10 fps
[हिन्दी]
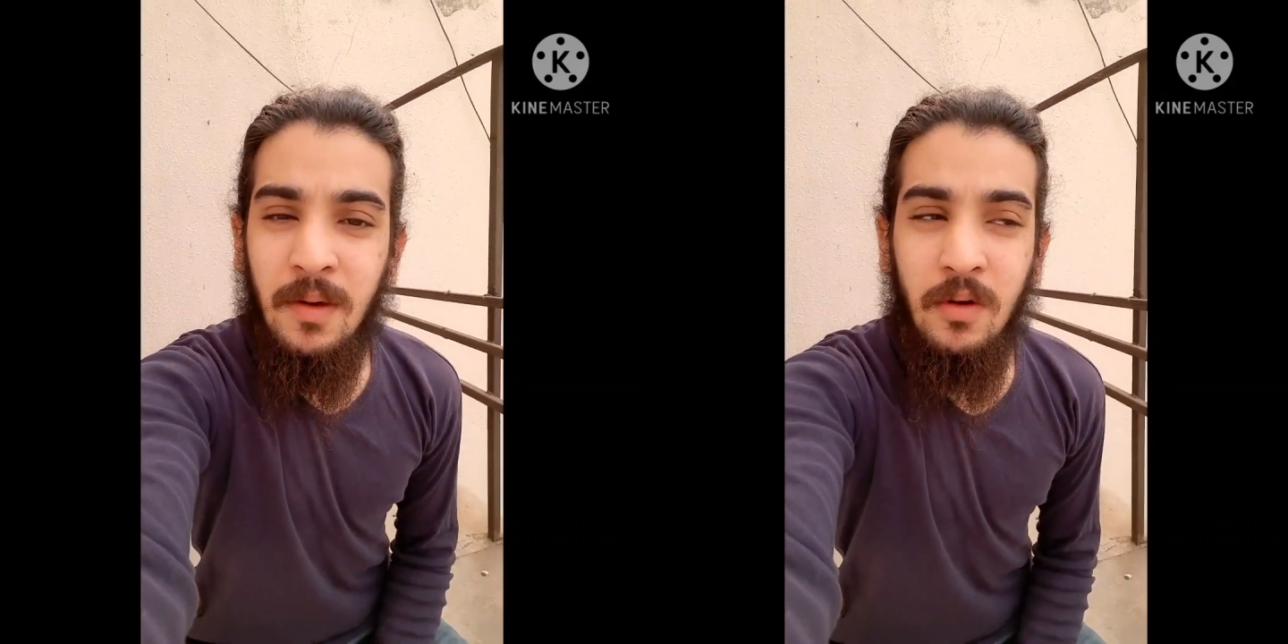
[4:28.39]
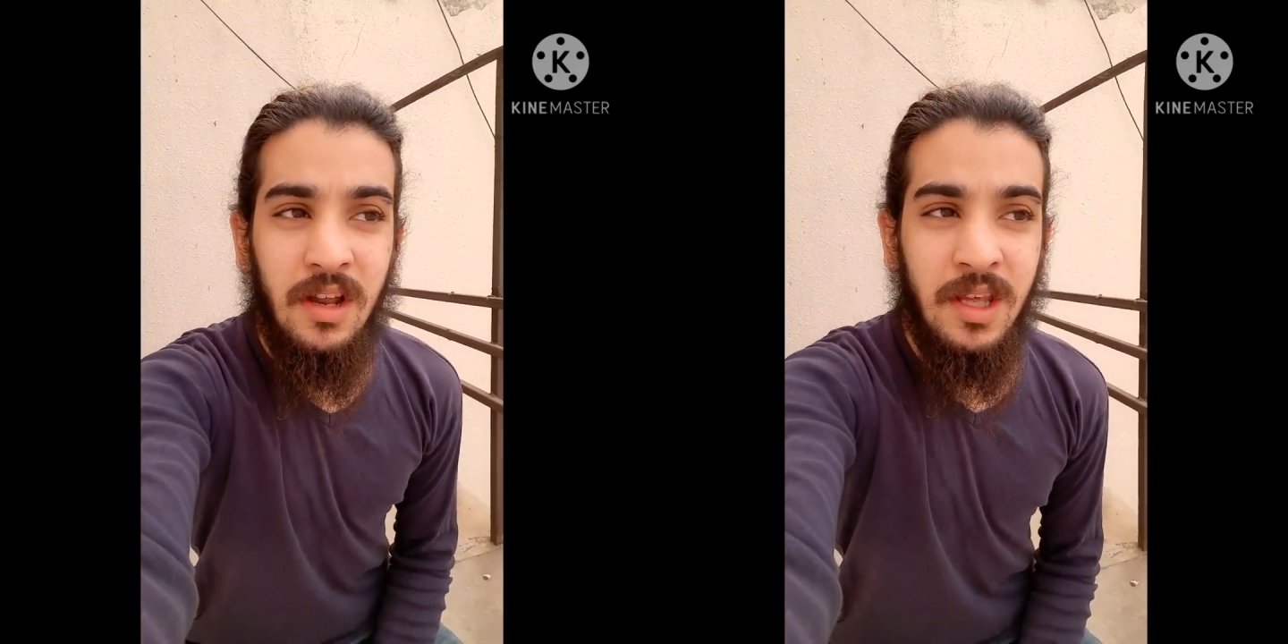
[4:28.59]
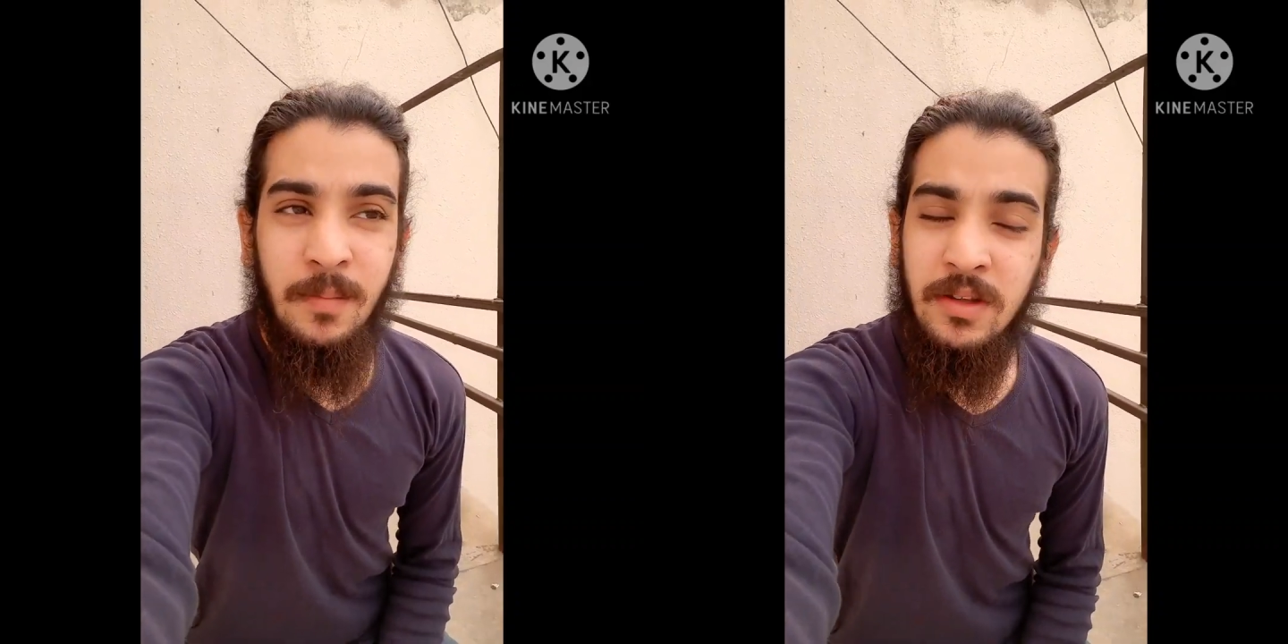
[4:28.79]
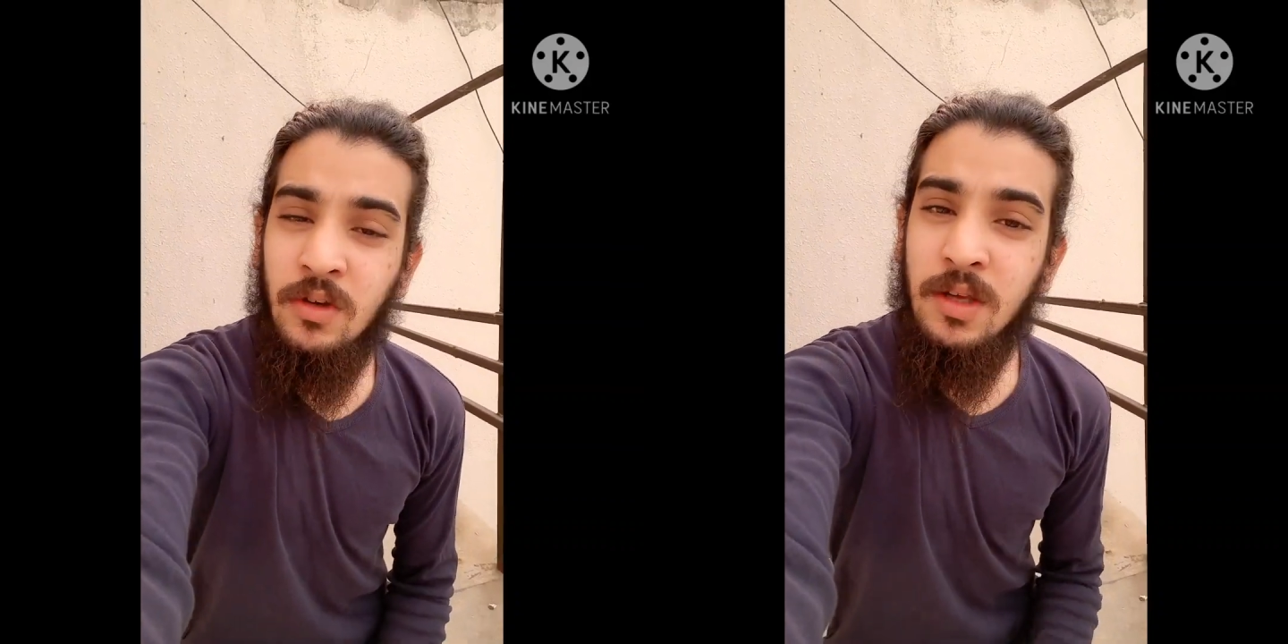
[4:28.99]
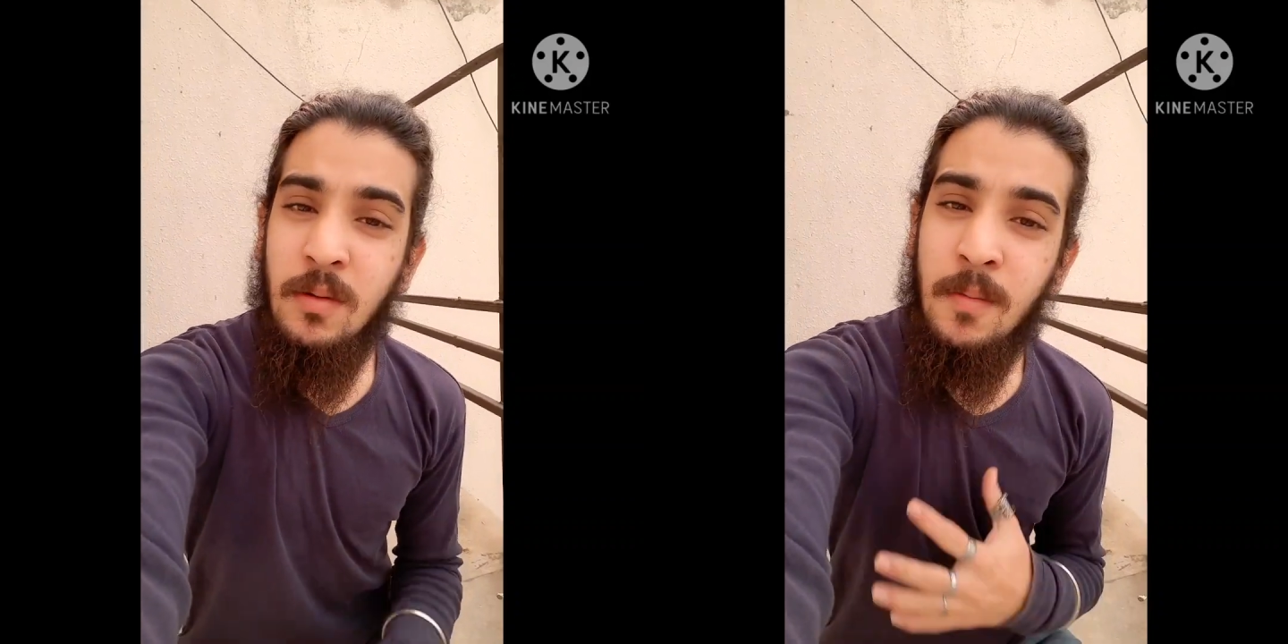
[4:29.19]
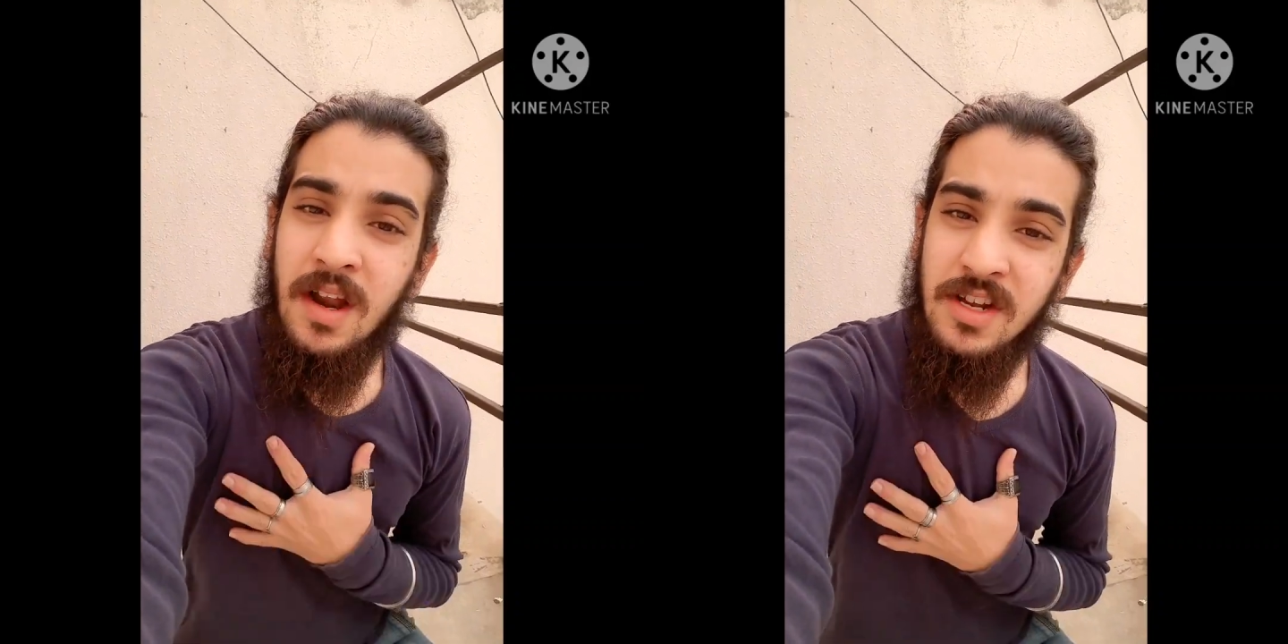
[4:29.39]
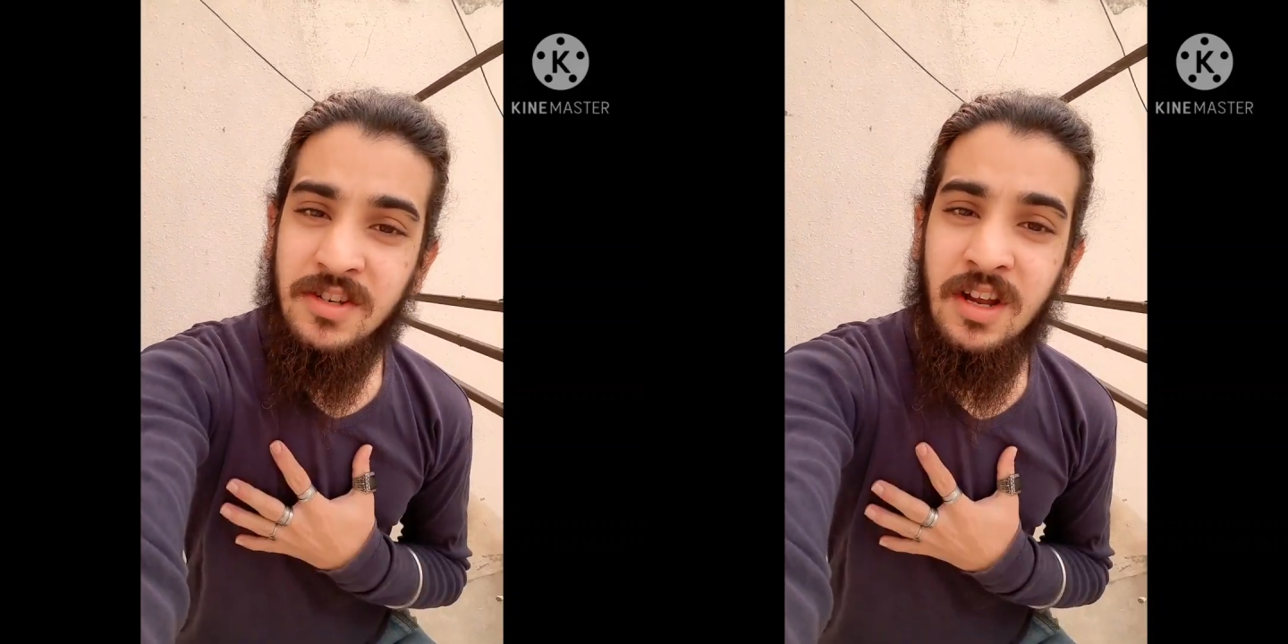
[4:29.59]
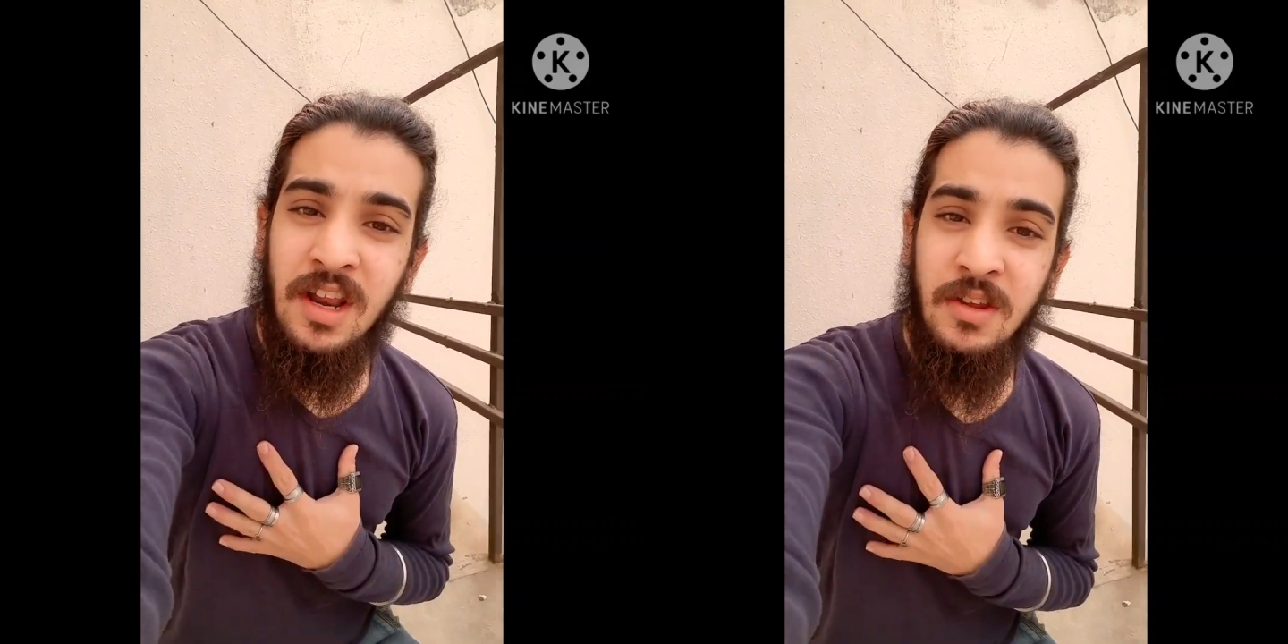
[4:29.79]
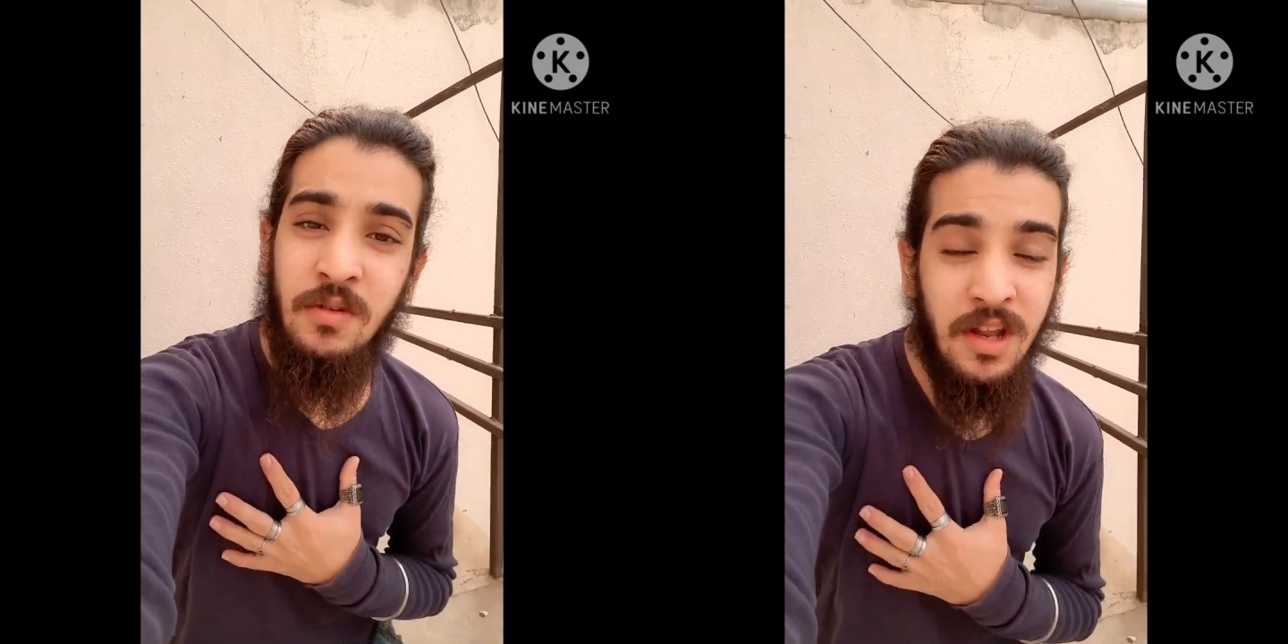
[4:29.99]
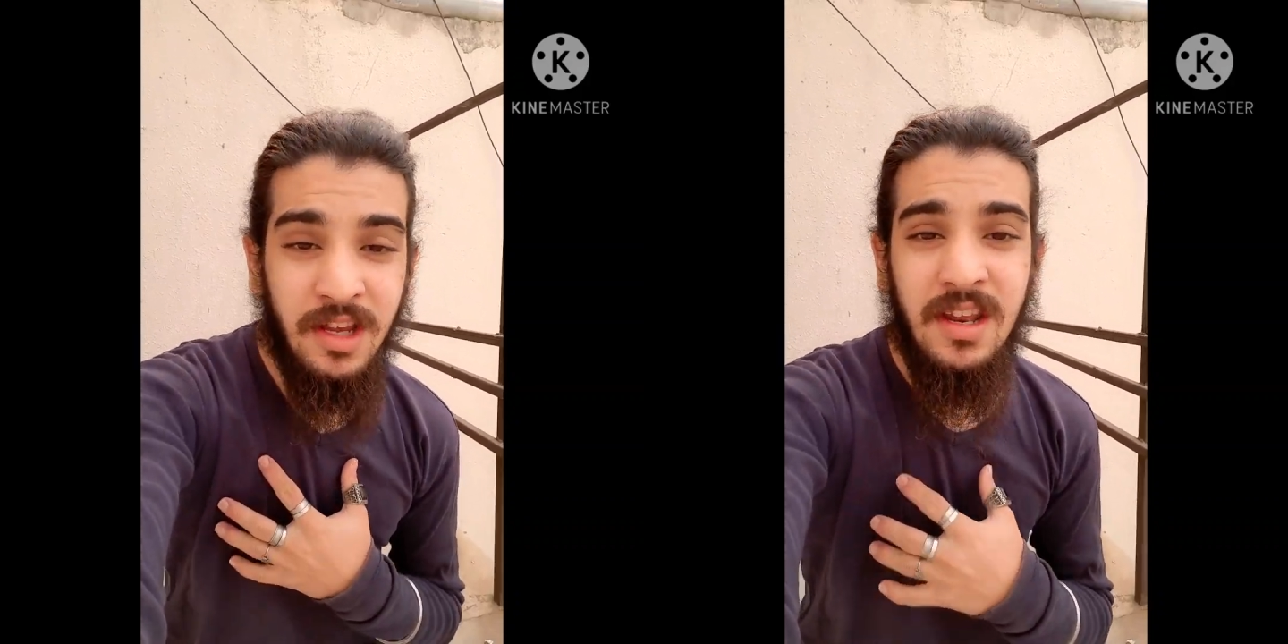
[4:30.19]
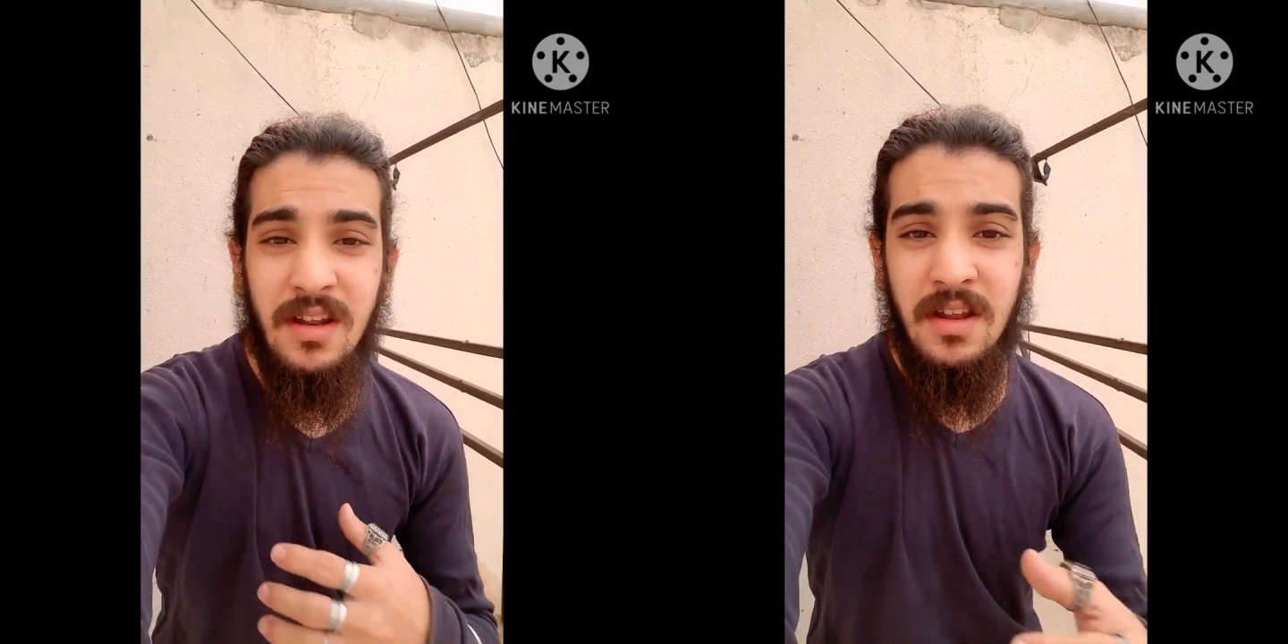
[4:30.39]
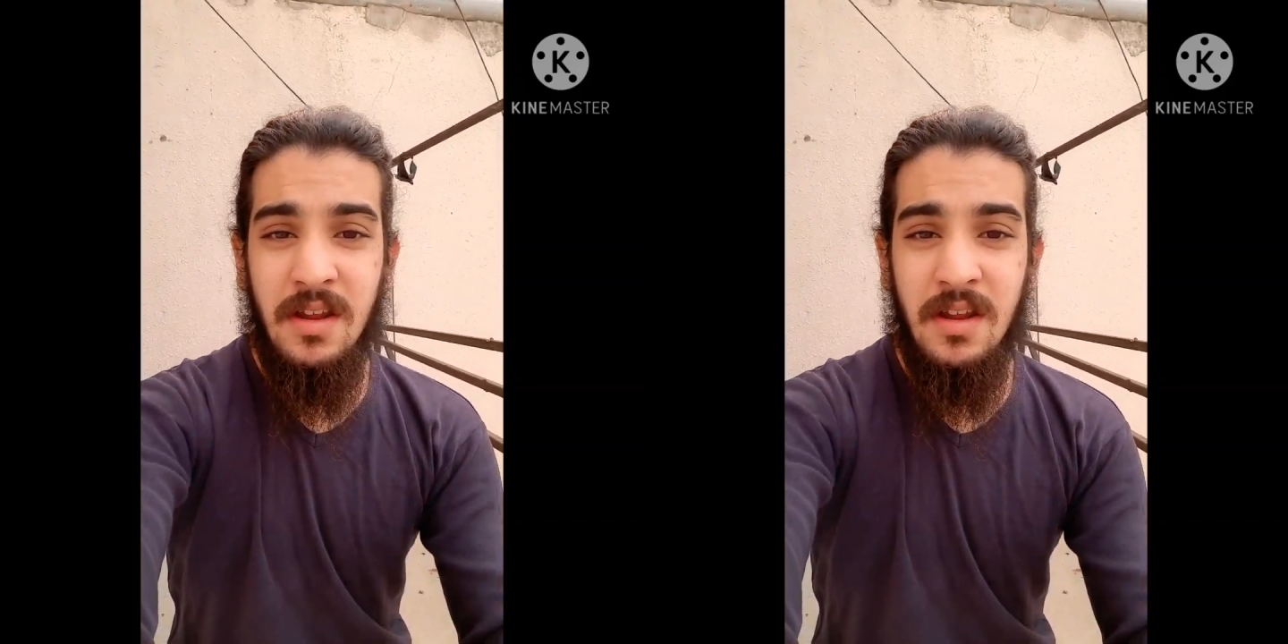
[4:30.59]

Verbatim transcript: आपको लकी मानता हूँ कि मैं महाराष्ट्र का नहीं हूँ लेकिन